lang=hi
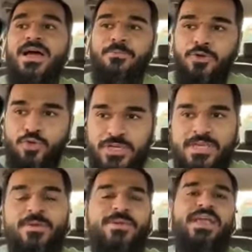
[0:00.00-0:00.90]
हम लोग
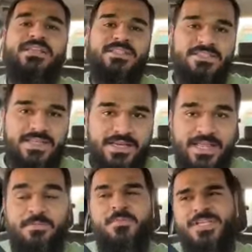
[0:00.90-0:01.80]
तुर्की में भी गए जिलजिले के
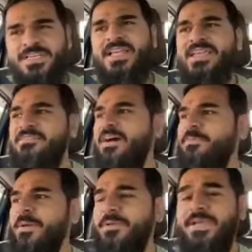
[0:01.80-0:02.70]
टाइम में मजा लेके वहां
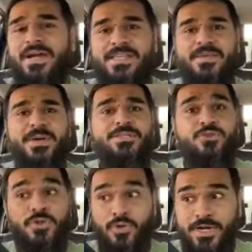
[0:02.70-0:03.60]
पर आपकी गाड़ी के पास
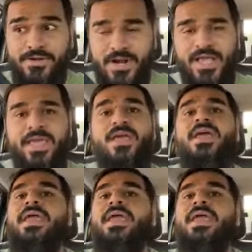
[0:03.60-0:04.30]
जो लोडेड ट्रक है